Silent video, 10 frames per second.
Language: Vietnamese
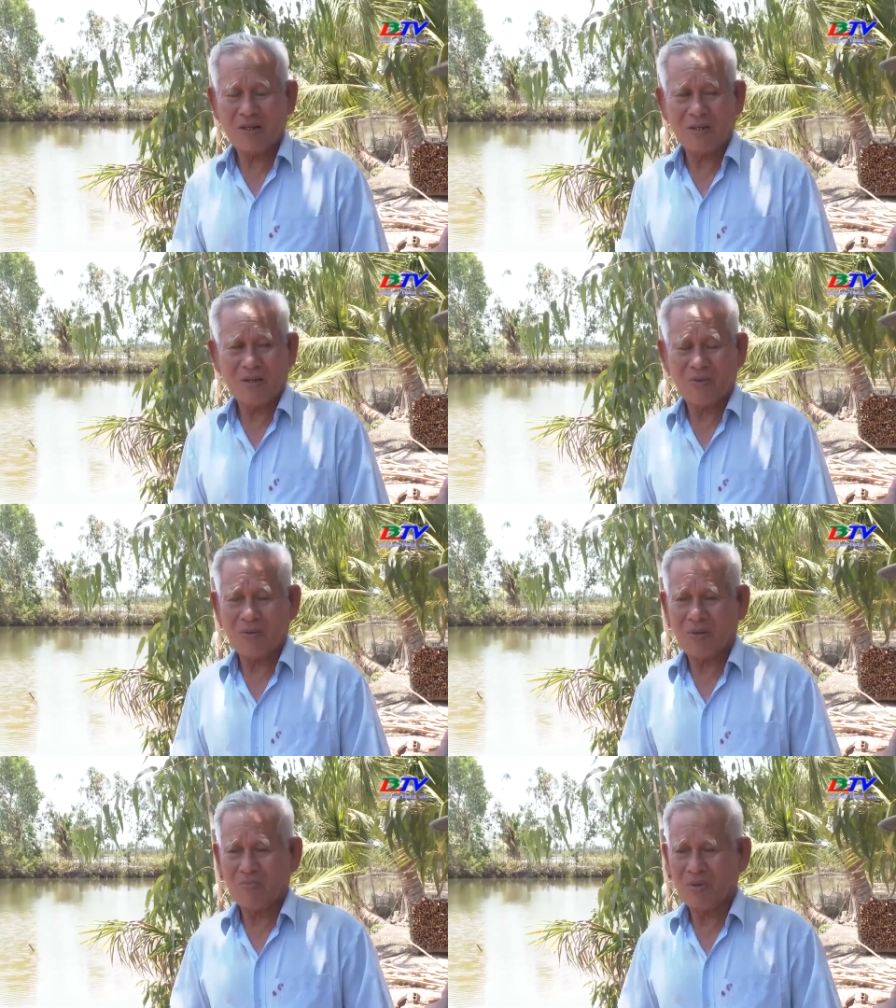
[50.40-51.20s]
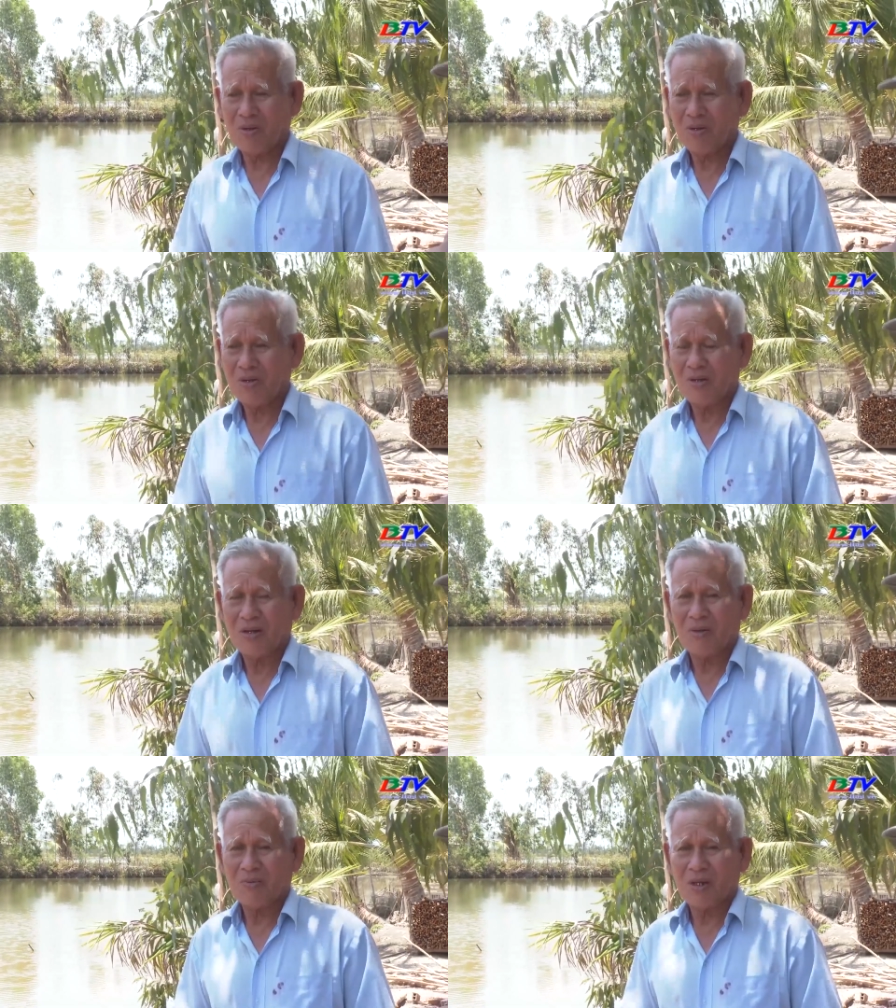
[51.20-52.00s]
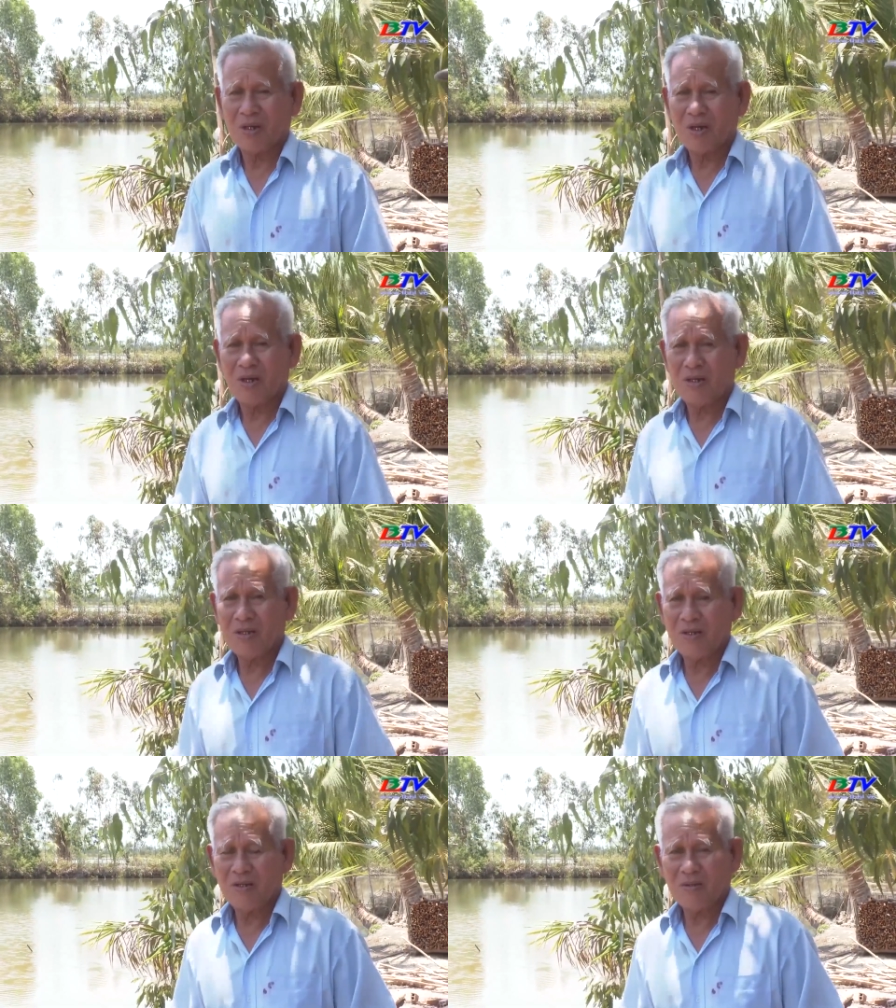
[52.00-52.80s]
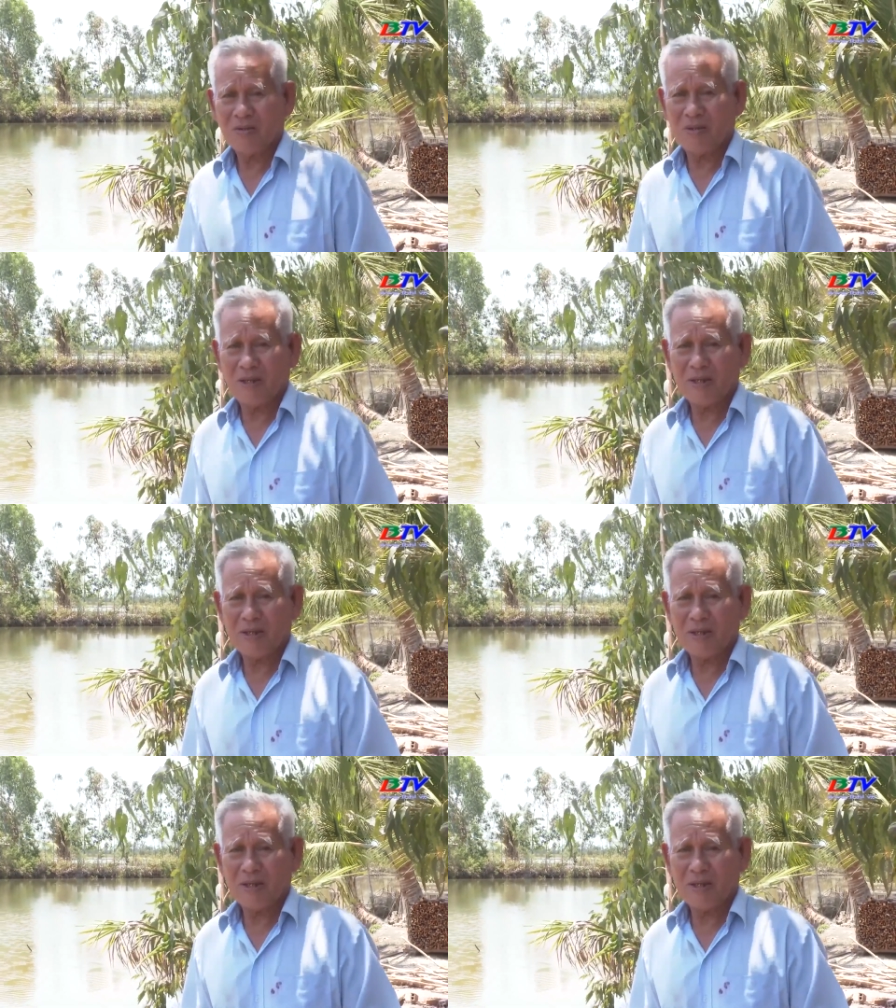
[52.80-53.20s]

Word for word: chưa từng chứng kiến cảnh vuông tôm của gia đình và hàng